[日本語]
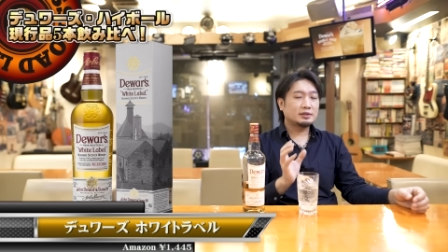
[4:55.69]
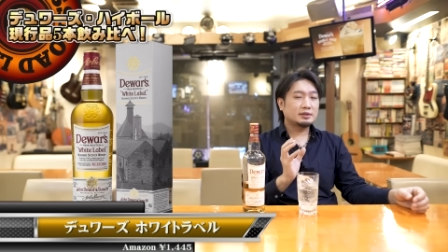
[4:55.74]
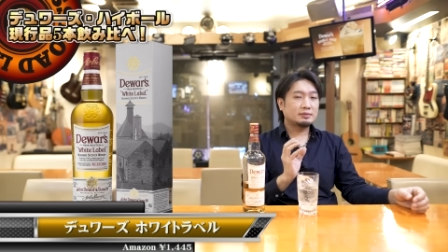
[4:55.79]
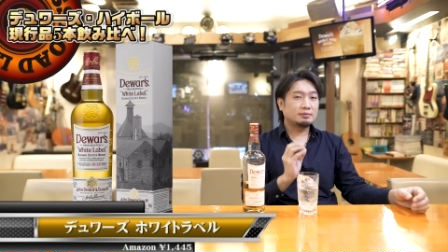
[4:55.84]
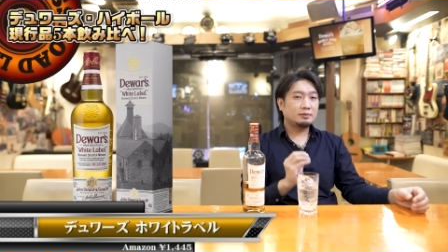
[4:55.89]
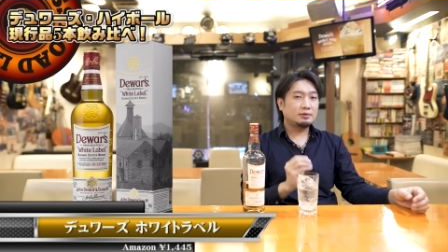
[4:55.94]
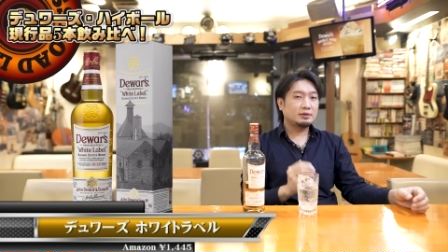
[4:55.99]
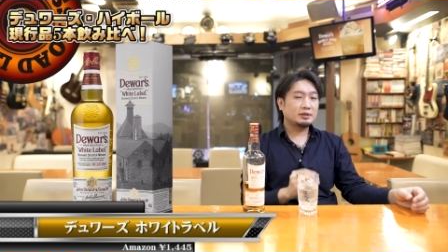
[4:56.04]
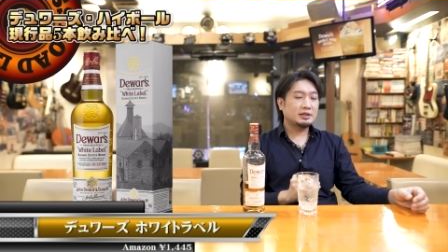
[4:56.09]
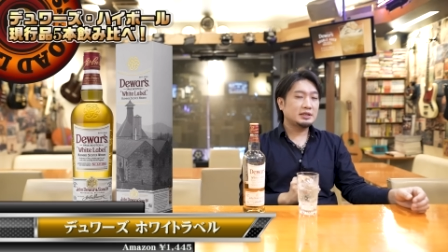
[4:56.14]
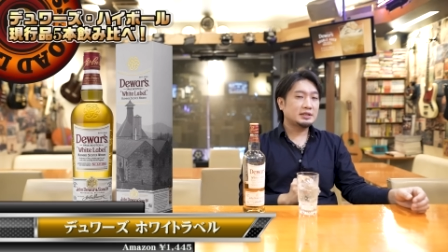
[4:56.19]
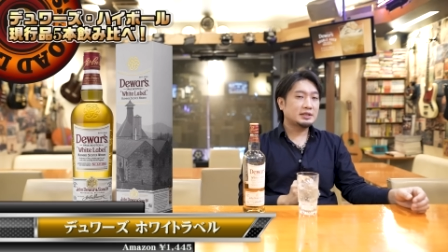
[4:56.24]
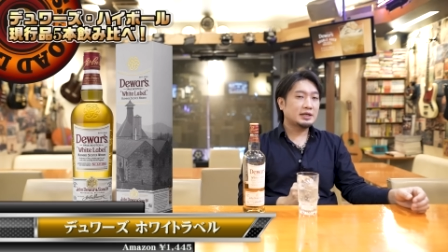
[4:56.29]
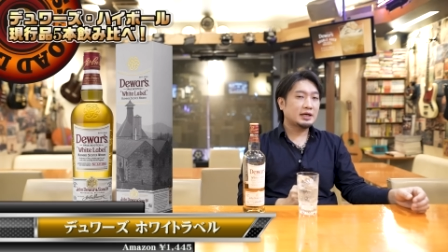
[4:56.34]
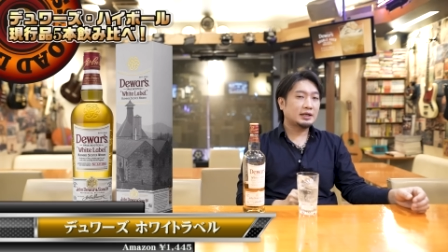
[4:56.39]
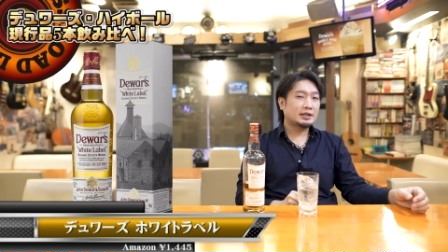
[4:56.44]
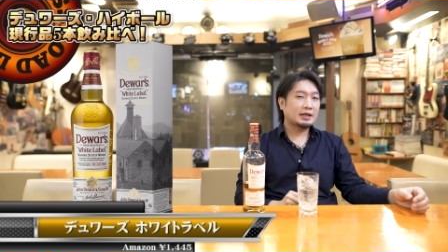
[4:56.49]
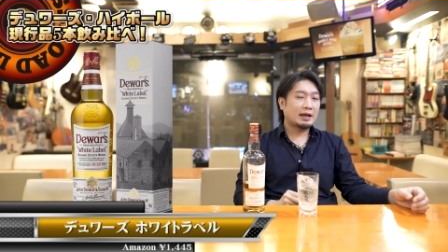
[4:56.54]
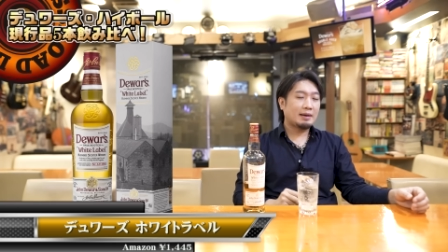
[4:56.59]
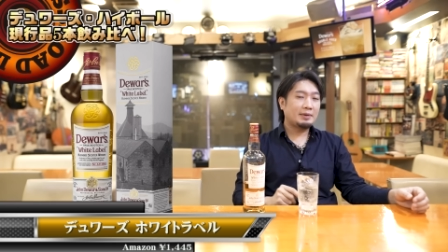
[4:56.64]
スモーキー
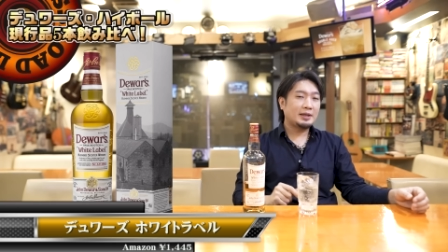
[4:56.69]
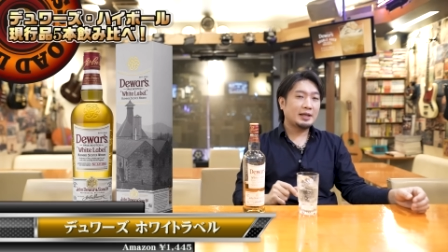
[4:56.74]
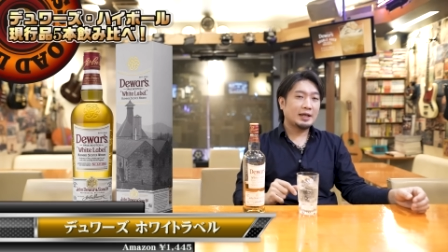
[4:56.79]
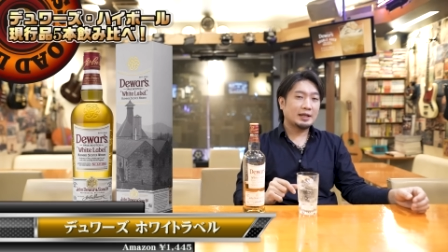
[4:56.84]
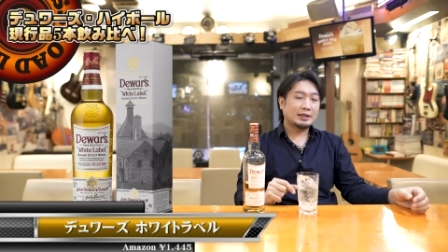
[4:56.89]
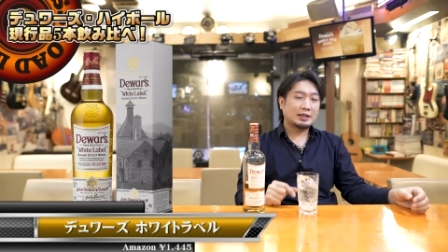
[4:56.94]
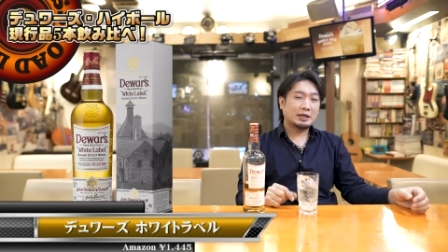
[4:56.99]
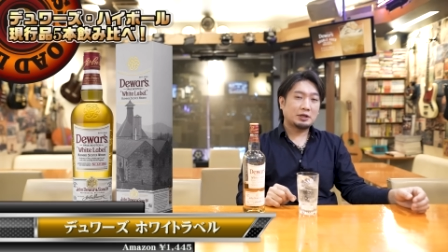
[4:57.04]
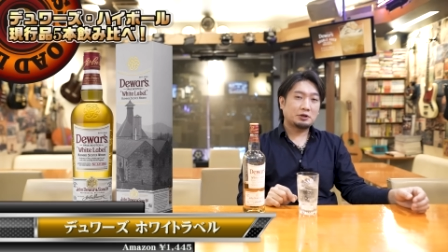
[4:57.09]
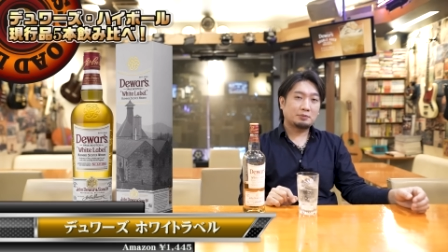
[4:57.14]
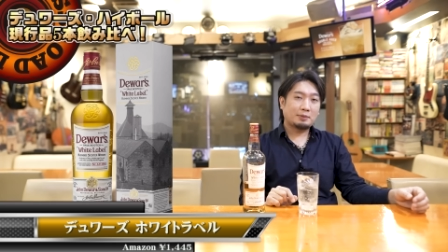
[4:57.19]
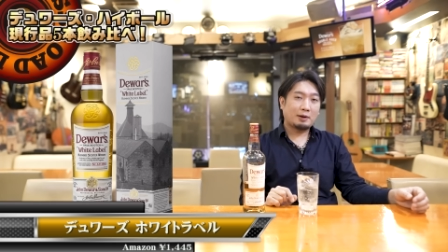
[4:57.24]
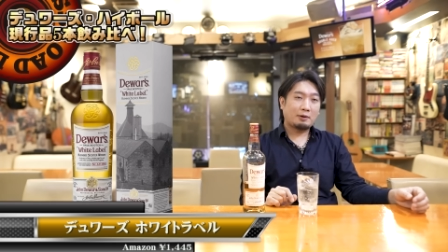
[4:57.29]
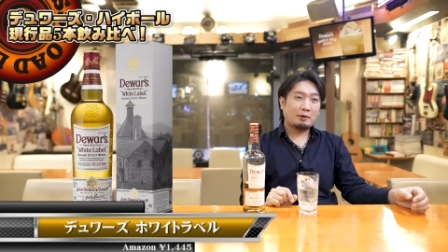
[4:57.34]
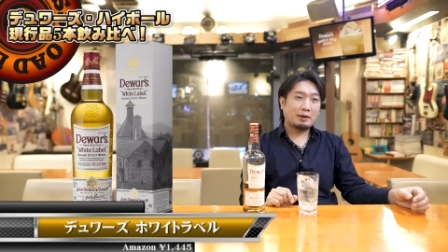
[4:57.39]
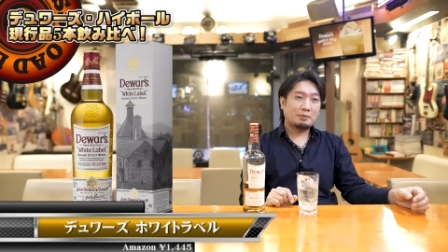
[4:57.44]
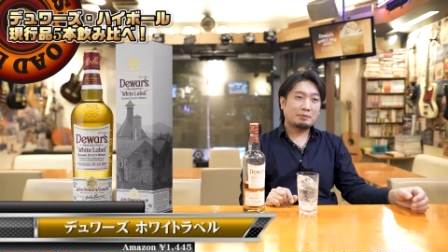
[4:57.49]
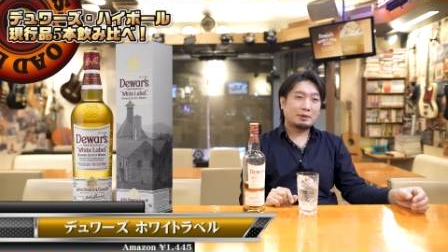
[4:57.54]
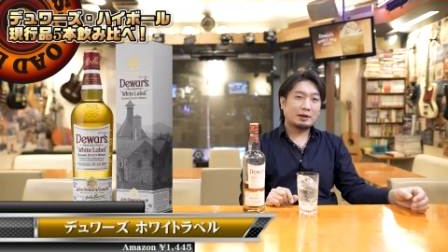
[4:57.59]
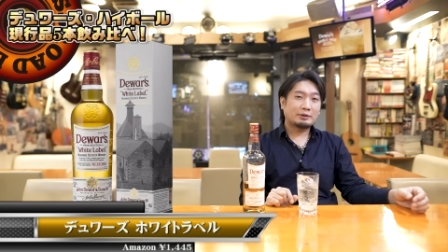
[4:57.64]
さがダメだっていう
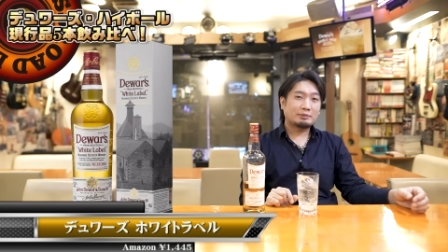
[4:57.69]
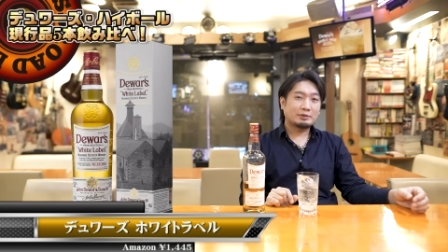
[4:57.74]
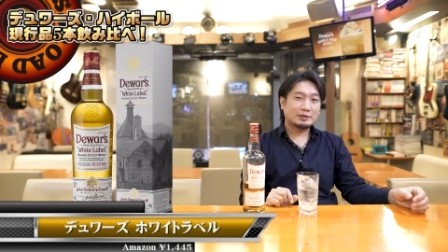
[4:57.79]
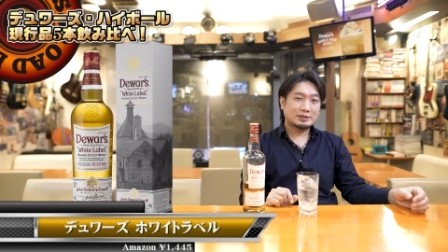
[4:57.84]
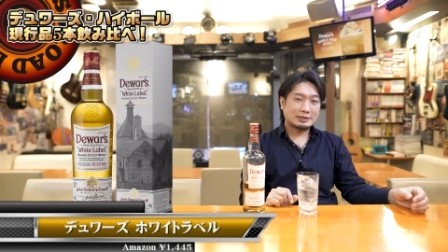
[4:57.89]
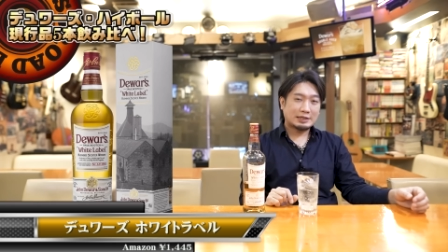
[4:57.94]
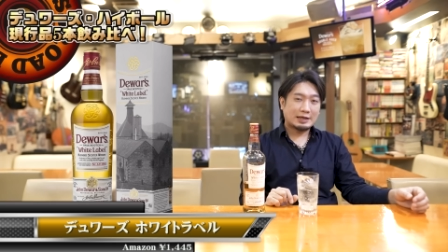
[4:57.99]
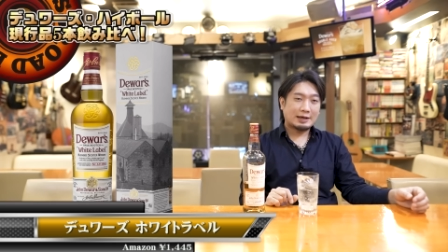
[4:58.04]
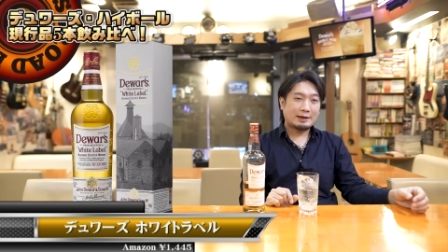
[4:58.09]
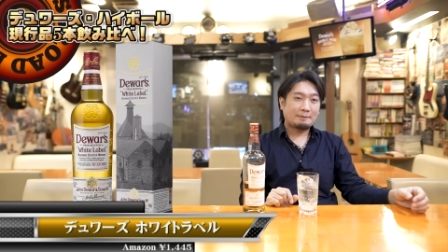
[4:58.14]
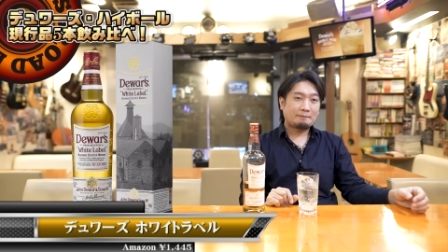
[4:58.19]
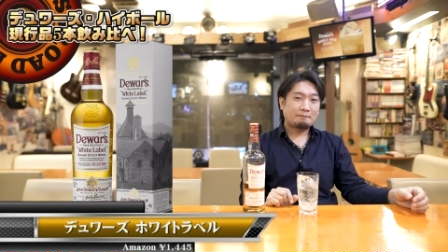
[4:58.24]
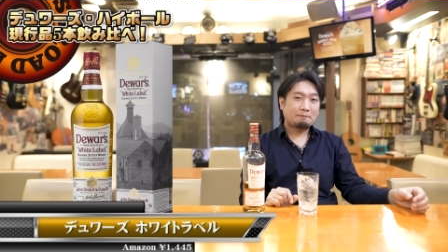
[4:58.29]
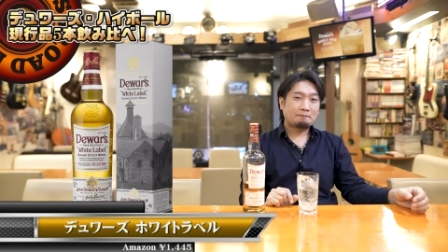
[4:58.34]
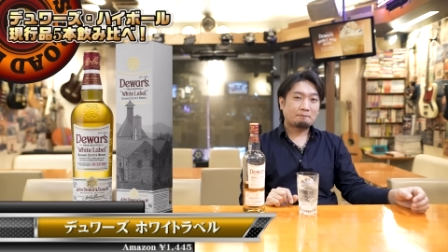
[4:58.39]
場合もありますね。